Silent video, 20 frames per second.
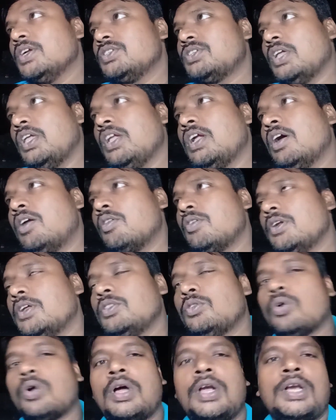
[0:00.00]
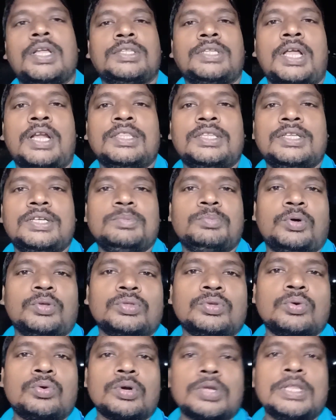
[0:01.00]
সেই কারণে দোকানটা তাড়াতাড়ি বন্ধ
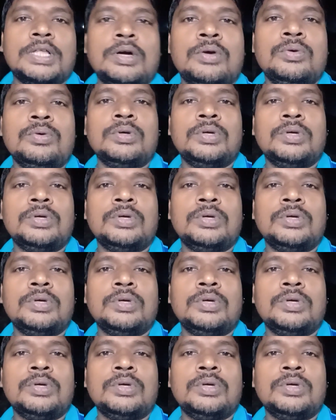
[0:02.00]
করে দাও